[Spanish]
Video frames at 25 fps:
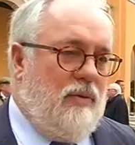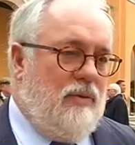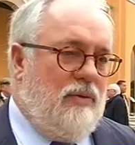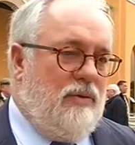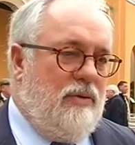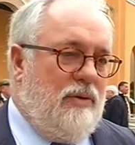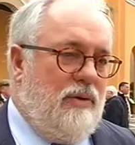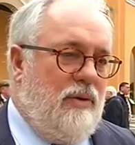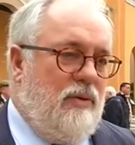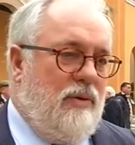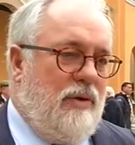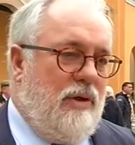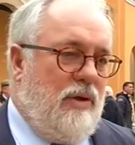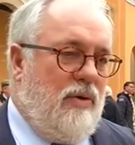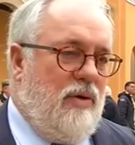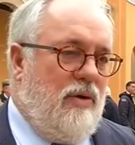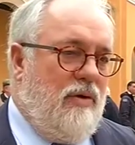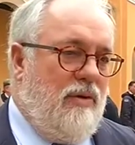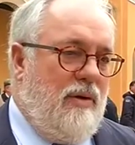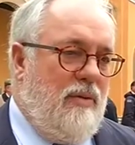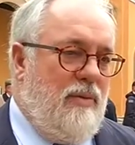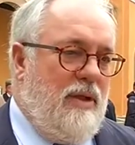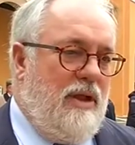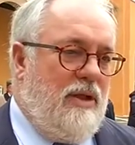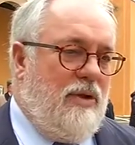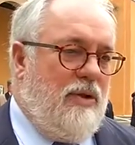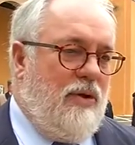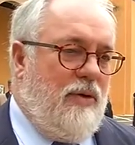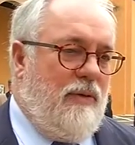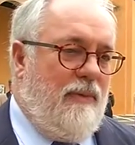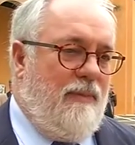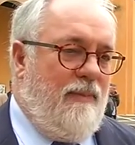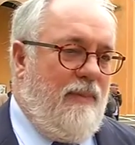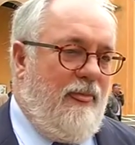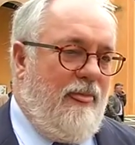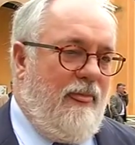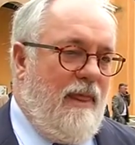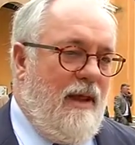y un, un
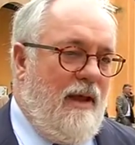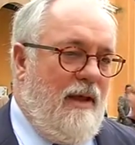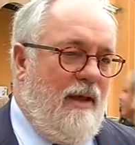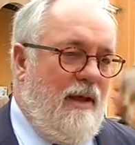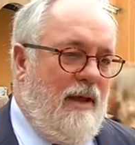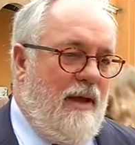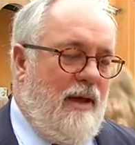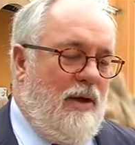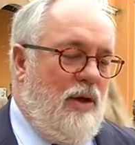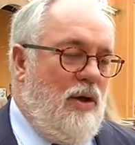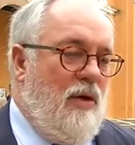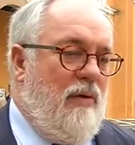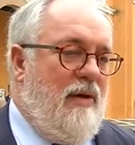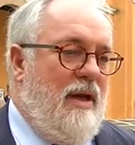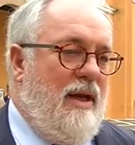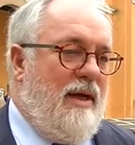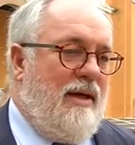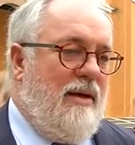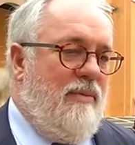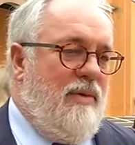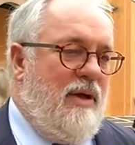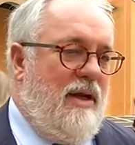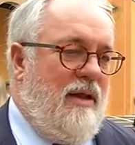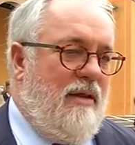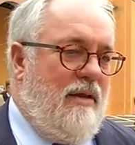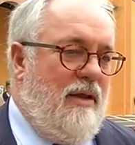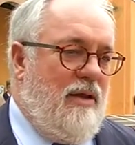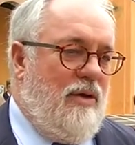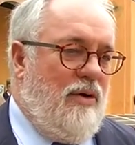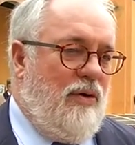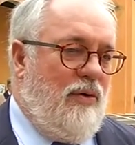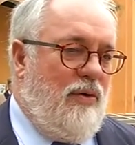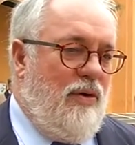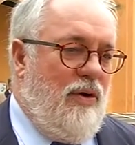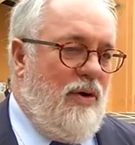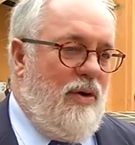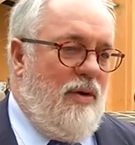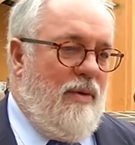reconocimiento, no diré que
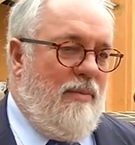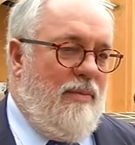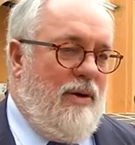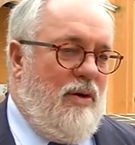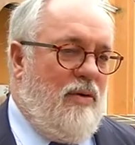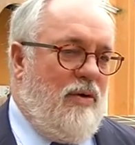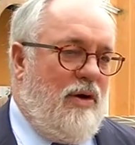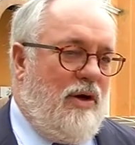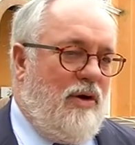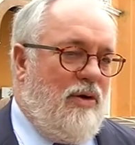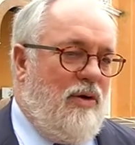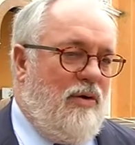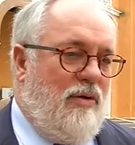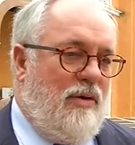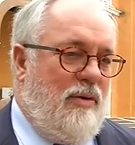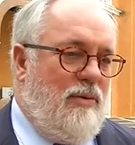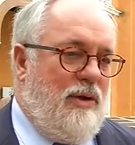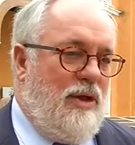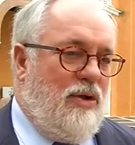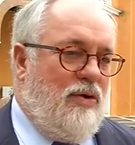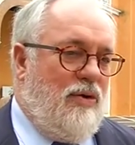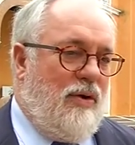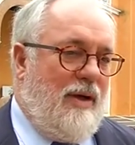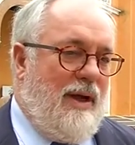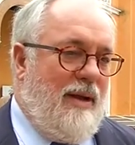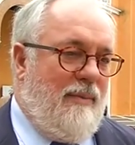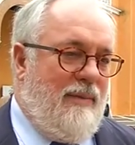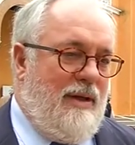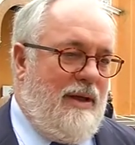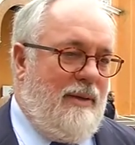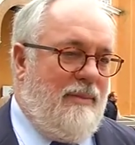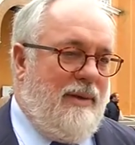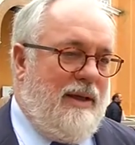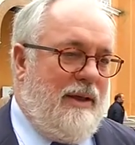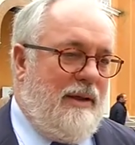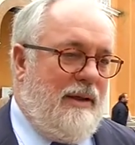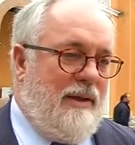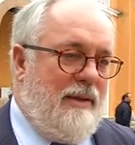merecido, pero un reconocimiento que a mí
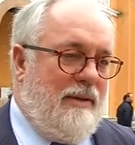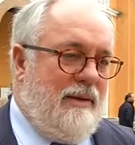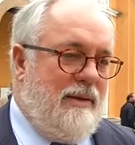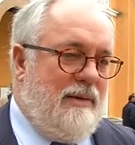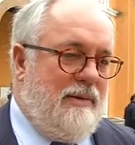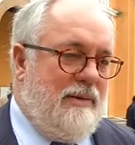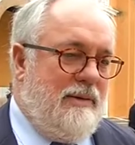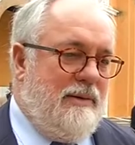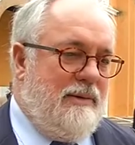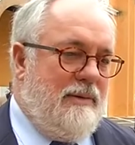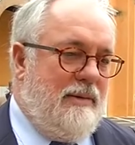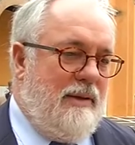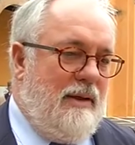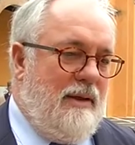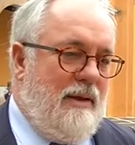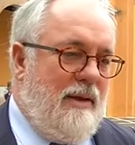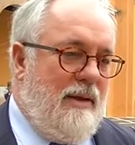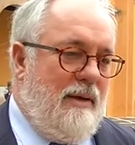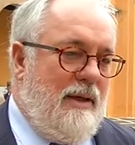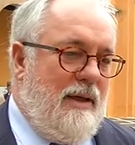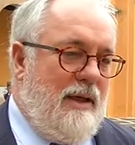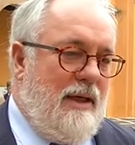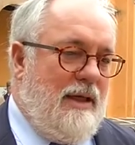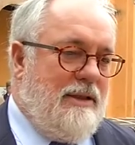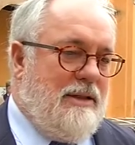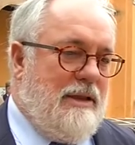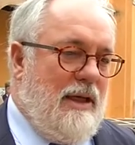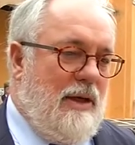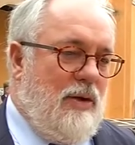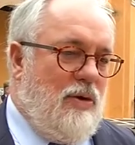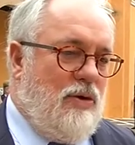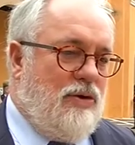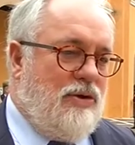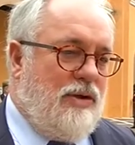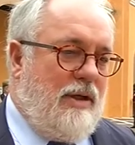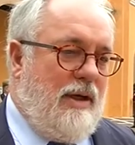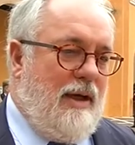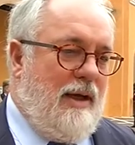me, es de
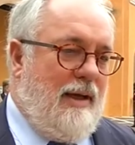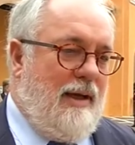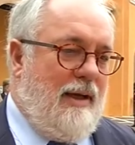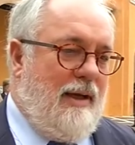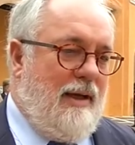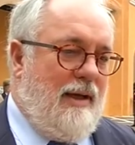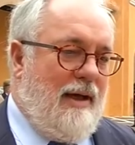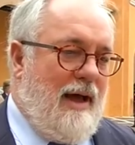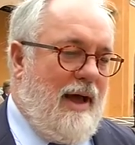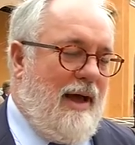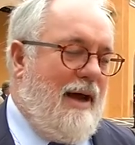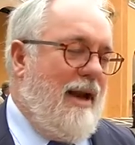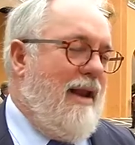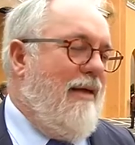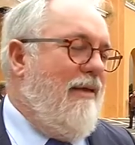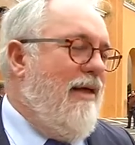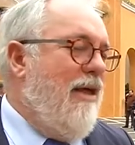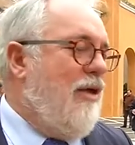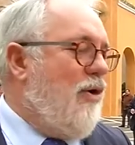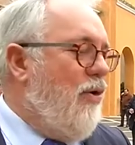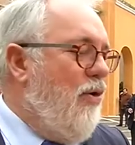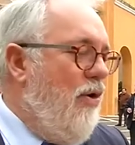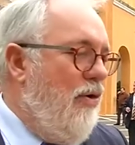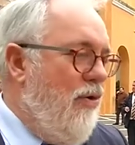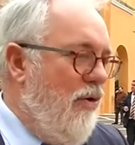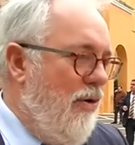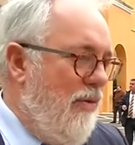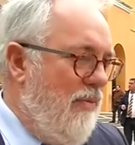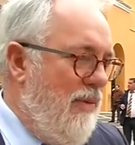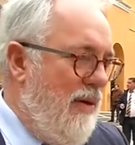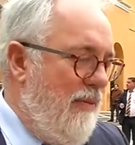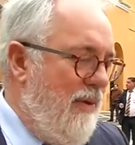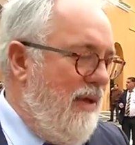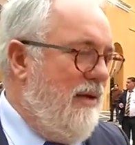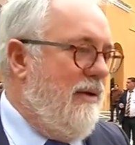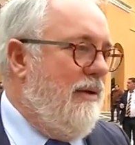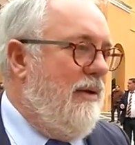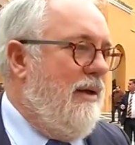los que agradezco
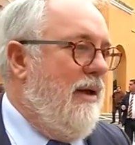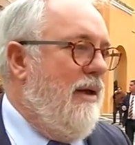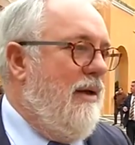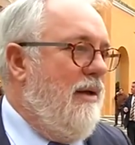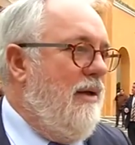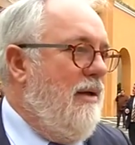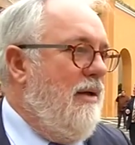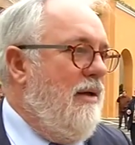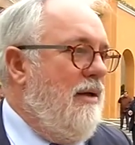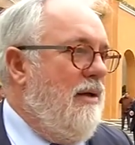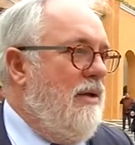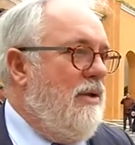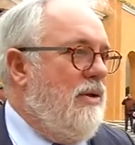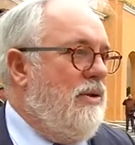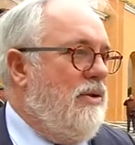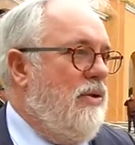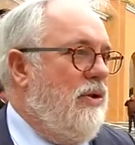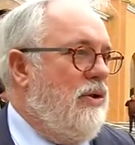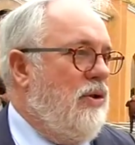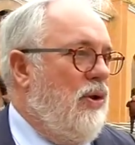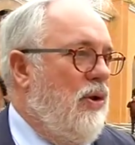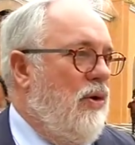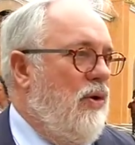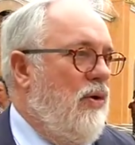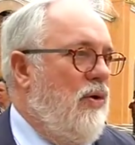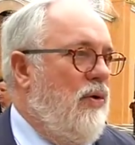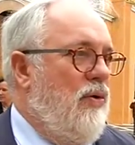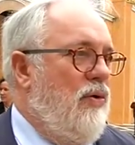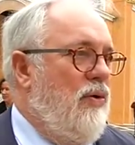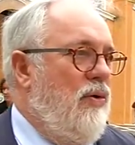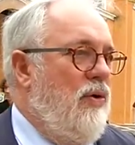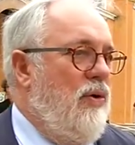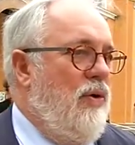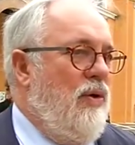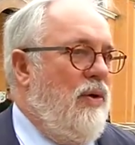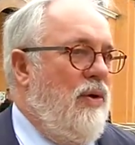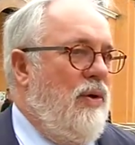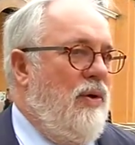enormemente. Sobre todo
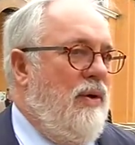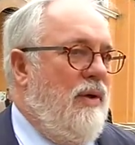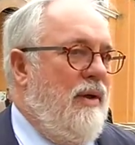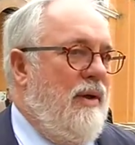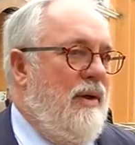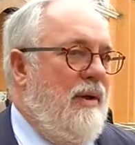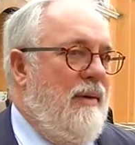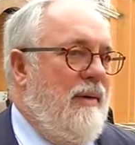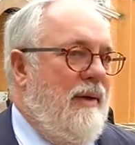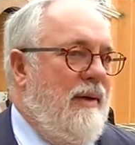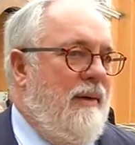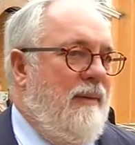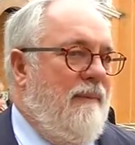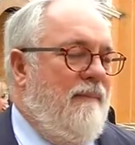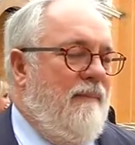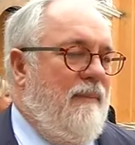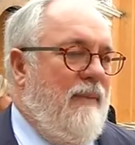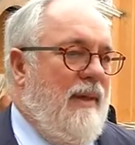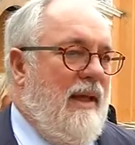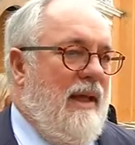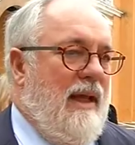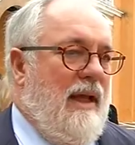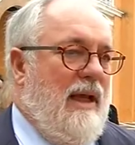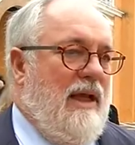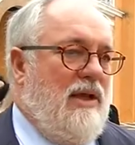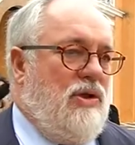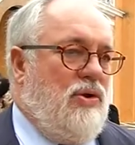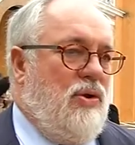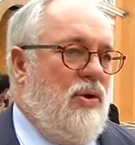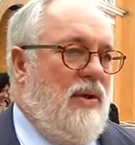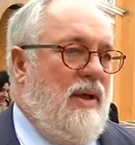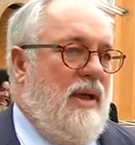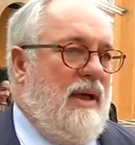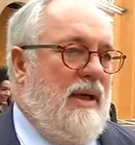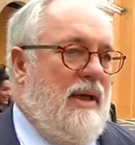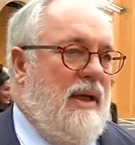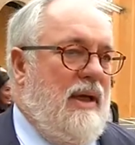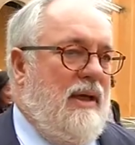eh, el hecho
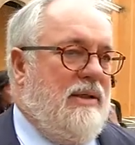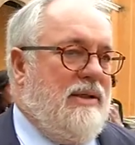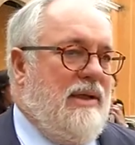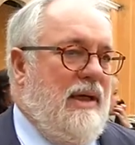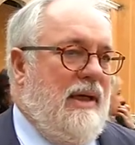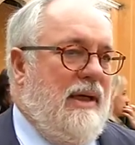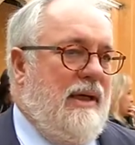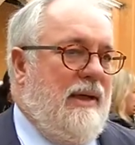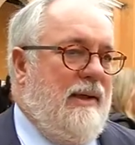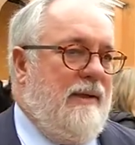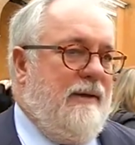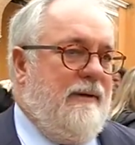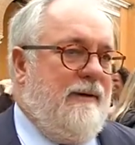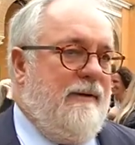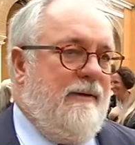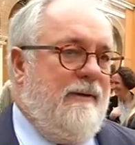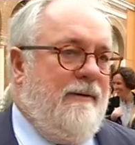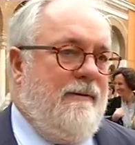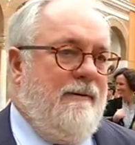de que se